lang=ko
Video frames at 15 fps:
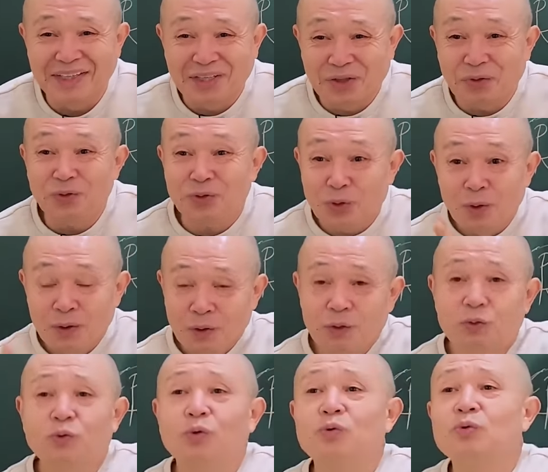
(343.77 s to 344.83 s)
그
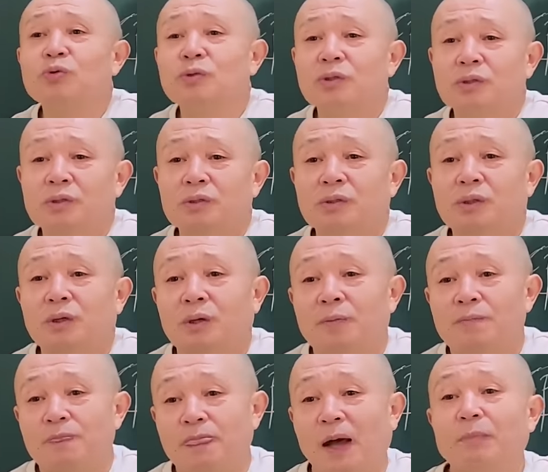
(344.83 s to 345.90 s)
초능력이지 그게
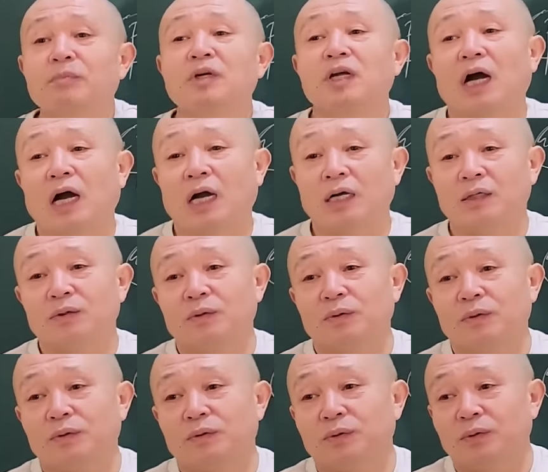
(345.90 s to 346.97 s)
남들이 안 가지고
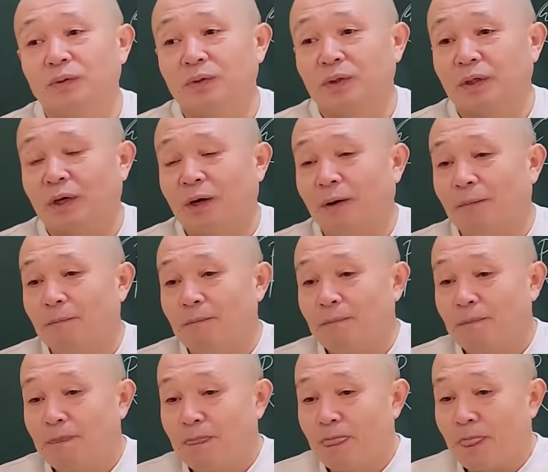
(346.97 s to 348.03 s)
있는 초능력이라.
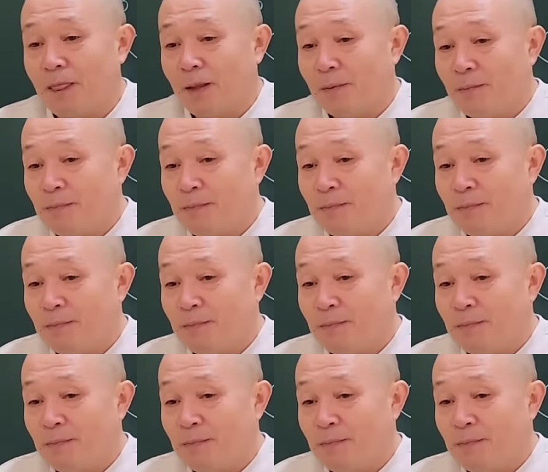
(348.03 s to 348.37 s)
음.